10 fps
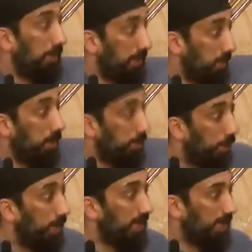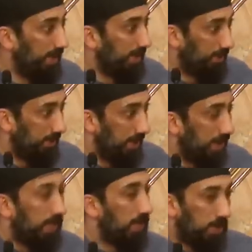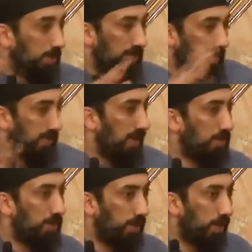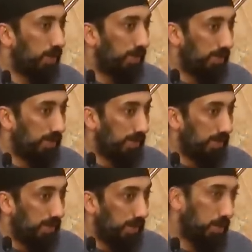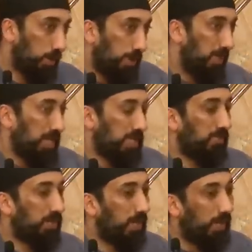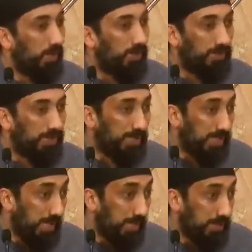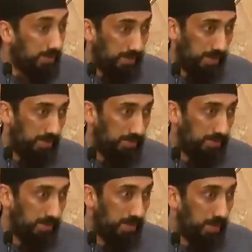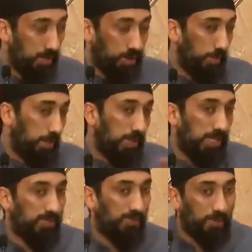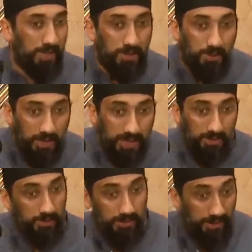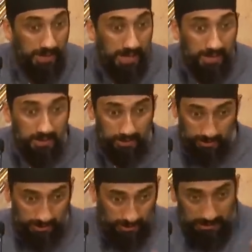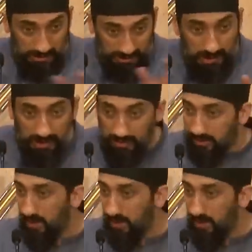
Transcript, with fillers: দিয়ে শ্রবণ করা উচিত শুধু তাদের চেহারা সুরতের ভিন্নতার কারণে কখনো কখনো হয়তো তাদের গায়ের রঙের কারণে তাদের পোশাক আশাক বা বয়সের কারণেও হতে পারে কোনো ব্যক্তি তার মুখ